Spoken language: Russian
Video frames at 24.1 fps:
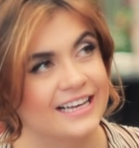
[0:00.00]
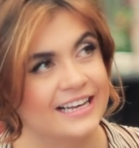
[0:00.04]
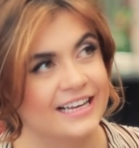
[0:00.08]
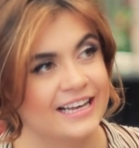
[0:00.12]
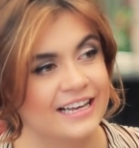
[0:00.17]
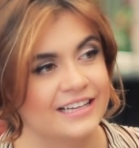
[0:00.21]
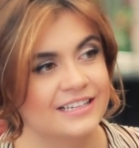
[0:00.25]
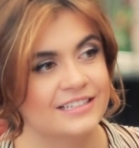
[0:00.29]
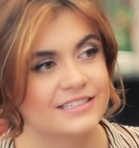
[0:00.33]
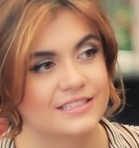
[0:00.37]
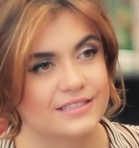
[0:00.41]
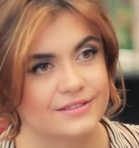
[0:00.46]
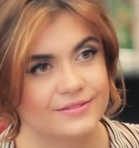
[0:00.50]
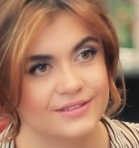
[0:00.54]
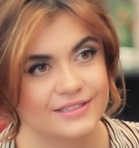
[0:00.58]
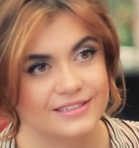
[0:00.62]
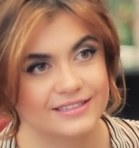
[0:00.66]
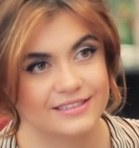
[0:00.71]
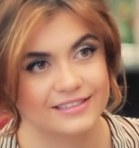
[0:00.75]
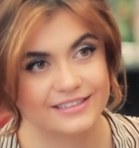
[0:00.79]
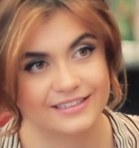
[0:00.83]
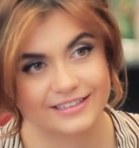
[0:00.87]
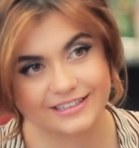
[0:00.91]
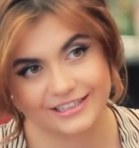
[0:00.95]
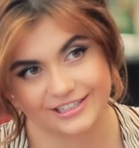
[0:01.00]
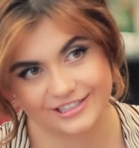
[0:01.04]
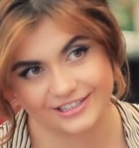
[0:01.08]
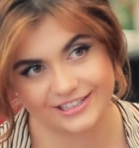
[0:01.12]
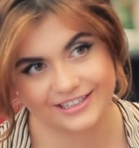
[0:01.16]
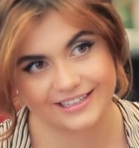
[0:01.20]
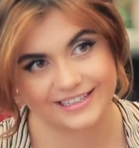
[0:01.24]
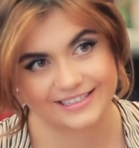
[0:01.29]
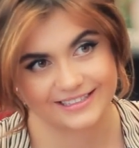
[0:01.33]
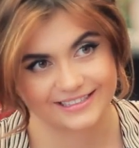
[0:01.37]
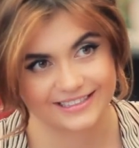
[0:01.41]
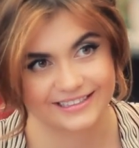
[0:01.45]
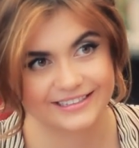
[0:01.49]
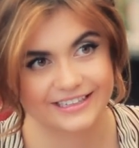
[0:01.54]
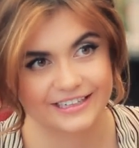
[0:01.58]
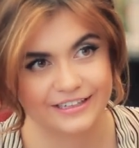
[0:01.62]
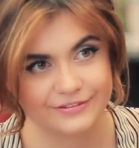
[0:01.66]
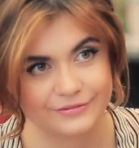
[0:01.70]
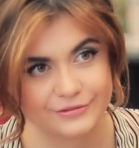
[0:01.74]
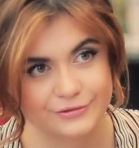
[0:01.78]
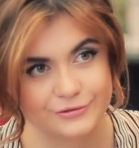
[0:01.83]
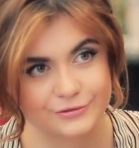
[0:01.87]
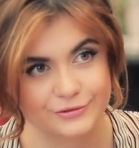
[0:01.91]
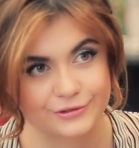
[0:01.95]
И они действительно, каждый раз, когда
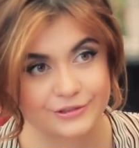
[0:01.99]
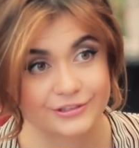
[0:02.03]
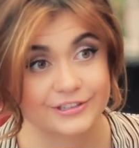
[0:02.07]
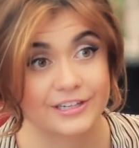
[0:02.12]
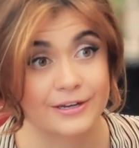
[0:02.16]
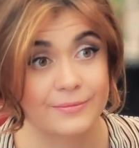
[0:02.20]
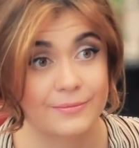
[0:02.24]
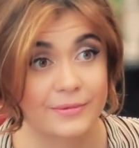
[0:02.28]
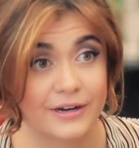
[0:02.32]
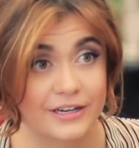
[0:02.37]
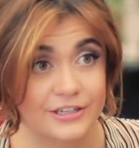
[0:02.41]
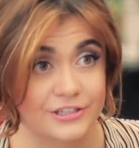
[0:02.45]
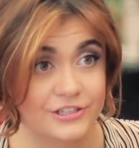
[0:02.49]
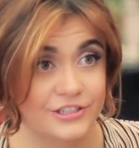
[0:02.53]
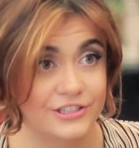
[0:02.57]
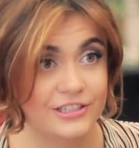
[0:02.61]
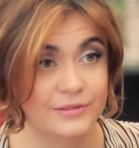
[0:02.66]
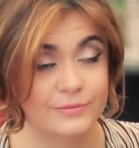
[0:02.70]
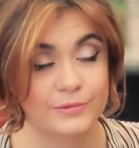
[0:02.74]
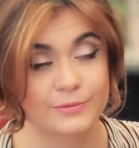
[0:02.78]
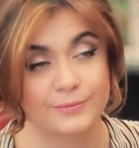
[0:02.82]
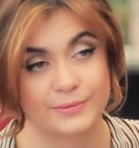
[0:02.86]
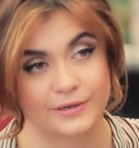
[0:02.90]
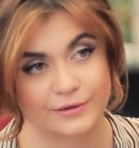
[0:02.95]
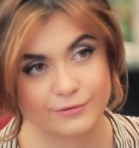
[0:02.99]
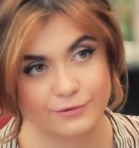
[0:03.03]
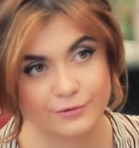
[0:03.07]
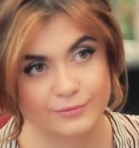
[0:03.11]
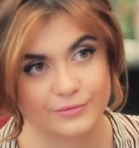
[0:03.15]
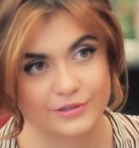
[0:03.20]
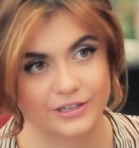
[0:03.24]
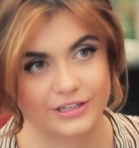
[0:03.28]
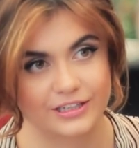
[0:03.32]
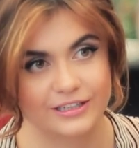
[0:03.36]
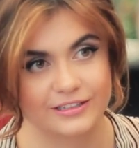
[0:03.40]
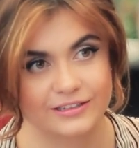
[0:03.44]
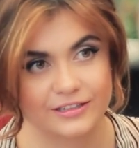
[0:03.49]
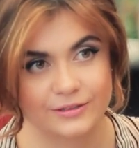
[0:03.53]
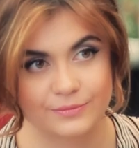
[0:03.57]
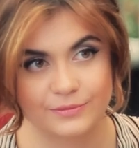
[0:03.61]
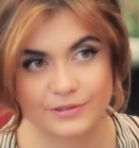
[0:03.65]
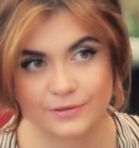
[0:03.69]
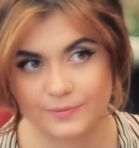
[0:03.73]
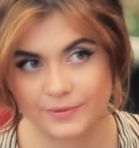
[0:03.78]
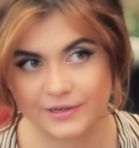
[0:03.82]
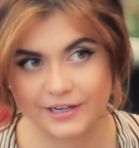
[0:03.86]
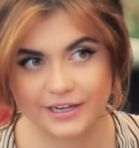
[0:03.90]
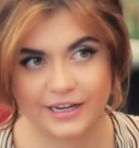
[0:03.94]
я вижу их на матче, или мы проводим какие-то
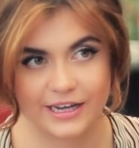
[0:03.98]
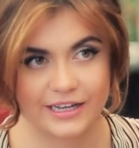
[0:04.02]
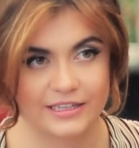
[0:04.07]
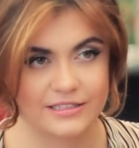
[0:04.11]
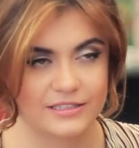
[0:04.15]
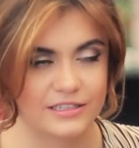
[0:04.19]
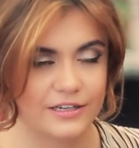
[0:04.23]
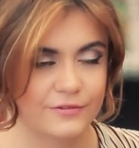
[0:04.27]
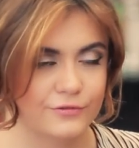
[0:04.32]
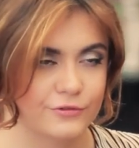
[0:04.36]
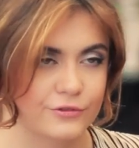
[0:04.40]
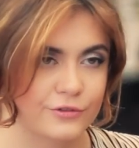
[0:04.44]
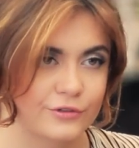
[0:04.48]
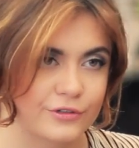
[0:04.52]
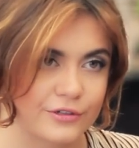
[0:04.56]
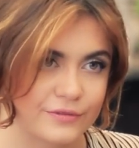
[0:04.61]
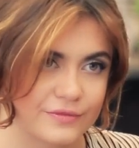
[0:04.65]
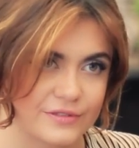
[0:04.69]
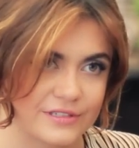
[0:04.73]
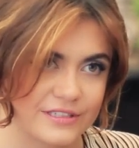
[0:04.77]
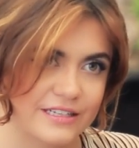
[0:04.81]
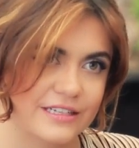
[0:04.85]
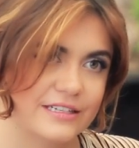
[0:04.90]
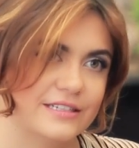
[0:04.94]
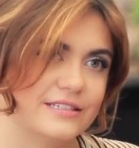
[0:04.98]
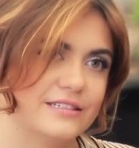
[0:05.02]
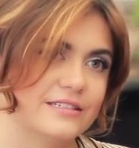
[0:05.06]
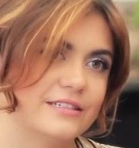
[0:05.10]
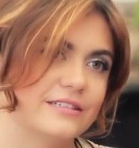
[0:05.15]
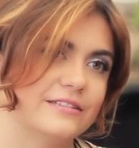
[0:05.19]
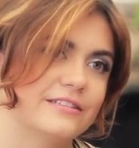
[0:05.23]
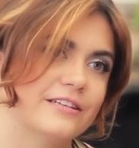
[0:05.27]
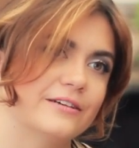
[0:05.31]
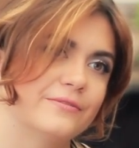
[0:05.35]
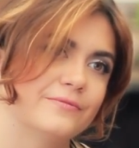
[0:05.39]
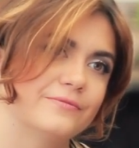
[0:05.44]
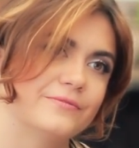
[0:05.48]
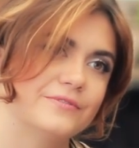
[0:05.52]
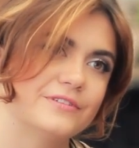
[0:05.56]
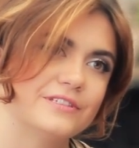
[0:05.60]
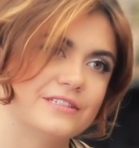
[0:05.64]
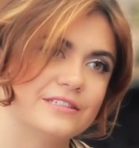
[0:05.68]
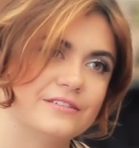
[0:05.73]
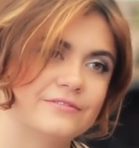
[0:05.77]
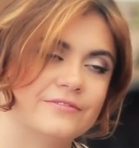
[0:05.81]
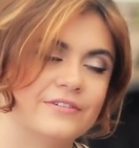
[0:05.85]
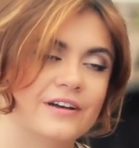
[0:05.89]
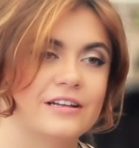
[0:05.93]
мероприятия, автограф-сессии, там,
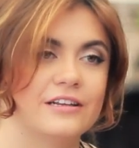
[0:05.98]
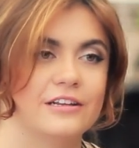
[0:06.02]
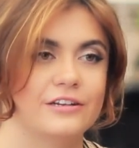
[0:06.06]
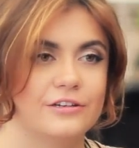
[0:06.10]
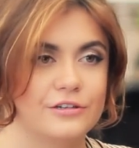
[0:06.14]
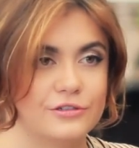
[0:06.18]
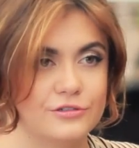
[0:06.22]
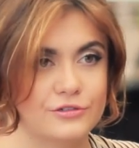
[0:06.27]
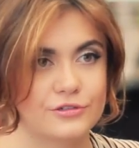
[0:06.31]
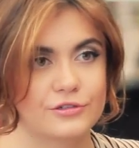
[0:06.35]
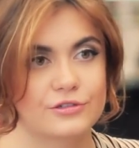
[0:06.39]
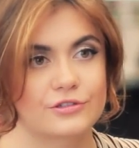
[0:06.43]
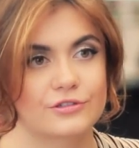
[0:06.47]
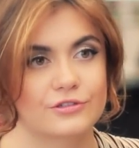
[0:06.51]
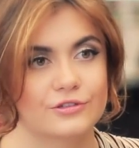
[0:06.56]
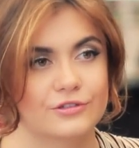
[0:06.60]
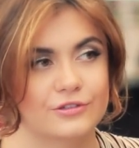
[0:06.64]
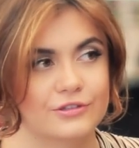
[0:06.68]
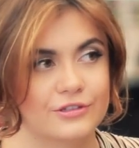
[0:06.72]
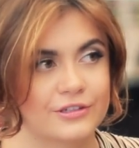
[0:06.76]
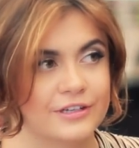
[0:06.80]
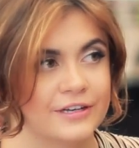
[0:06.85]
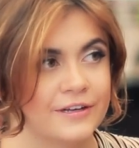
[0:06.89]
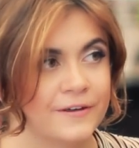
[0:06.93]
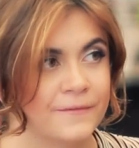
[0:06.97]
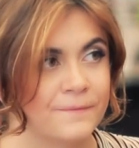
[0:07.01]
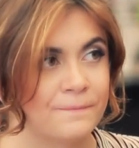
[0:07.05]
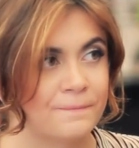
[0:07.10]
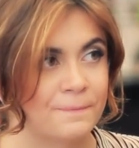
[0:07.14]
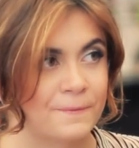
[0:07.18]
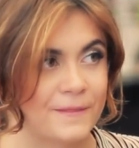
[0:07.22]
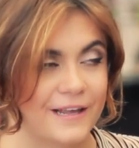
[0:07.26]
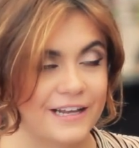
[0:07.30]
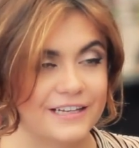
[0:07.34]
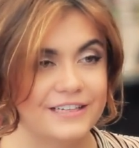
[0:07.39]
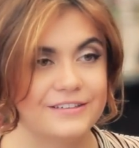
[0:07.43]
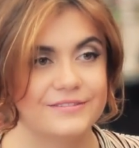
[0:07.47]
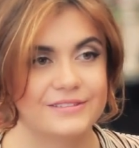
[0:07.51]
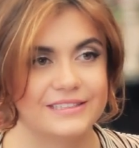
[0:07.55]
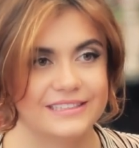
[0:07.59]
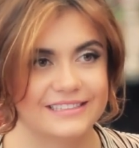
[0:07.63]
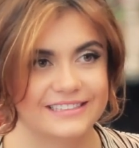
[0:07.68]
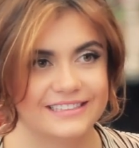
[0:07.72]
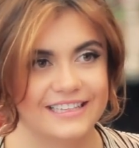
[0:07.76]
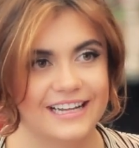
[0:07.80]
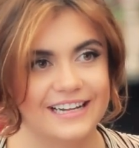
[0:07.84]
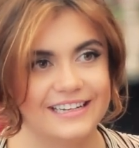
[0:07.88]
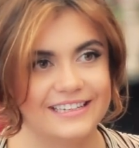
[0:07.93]
фестивали или еще что-то, они
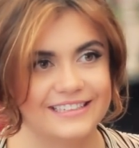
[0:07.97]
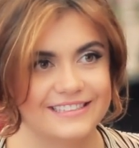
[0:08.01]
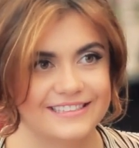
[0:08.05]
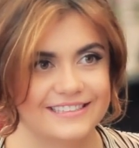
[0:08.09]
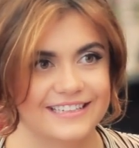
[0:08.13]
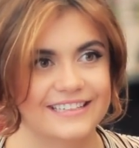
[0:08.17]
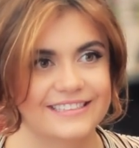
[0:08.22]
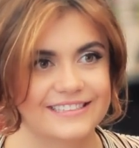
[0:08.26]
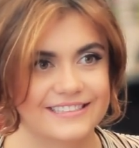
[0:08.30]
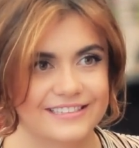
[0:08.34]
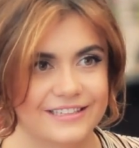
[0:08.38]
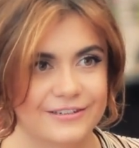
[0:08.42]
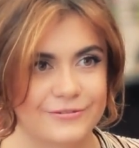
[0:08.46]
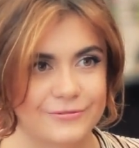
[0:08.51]
всегда летят с